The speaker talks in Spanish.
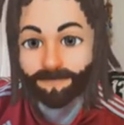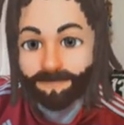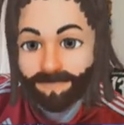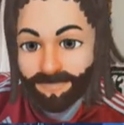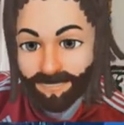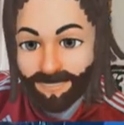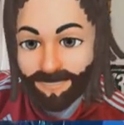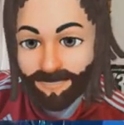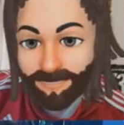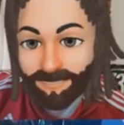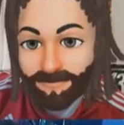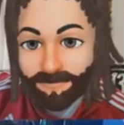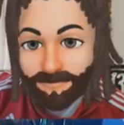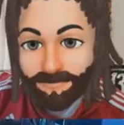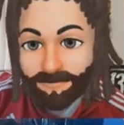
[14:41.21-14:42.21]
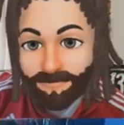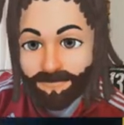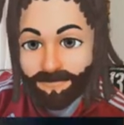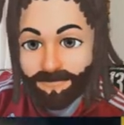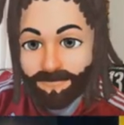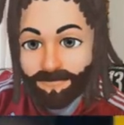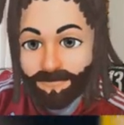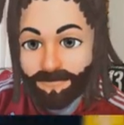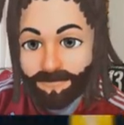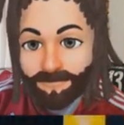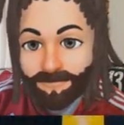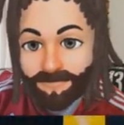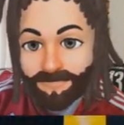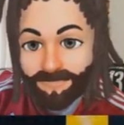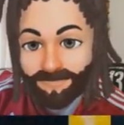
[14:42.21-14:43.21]
22 años.
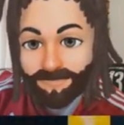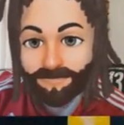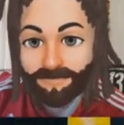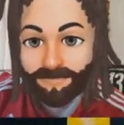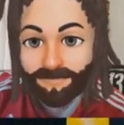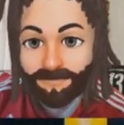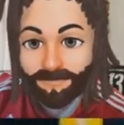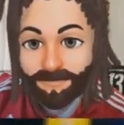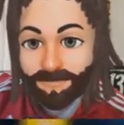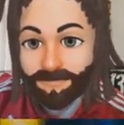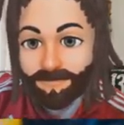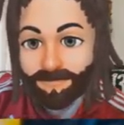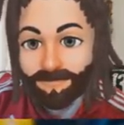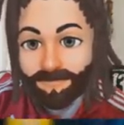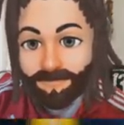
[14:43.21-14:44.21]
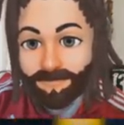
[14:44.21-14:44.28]
Dos nocaut en cinco